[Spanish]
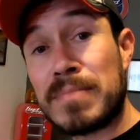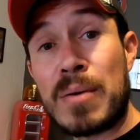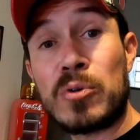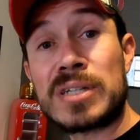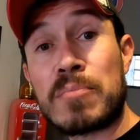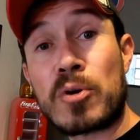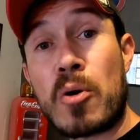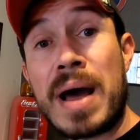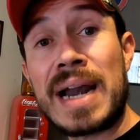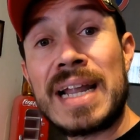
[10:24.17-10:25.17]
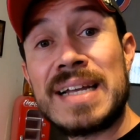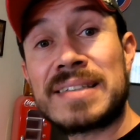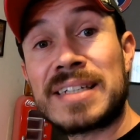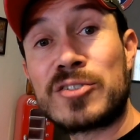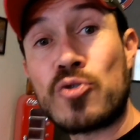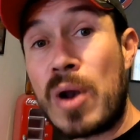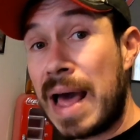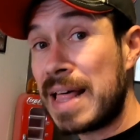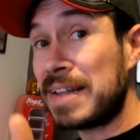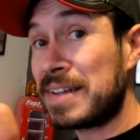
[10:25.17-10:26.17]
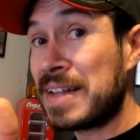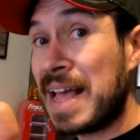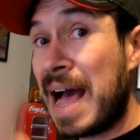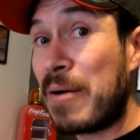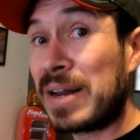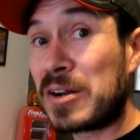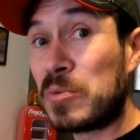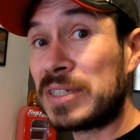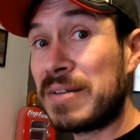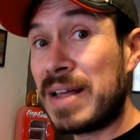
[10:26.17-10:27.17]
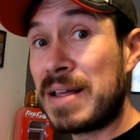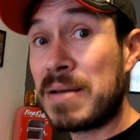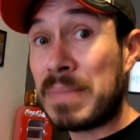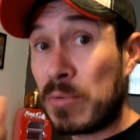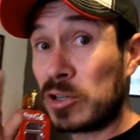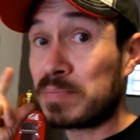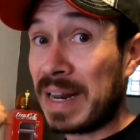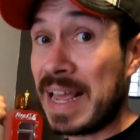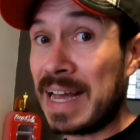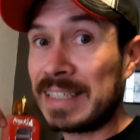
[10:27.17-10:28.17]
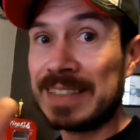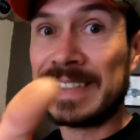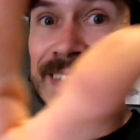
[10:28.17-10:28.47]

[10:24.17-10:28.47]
vamos a probarle estas chuladas a ver cómo se ve. Vámonos para allá.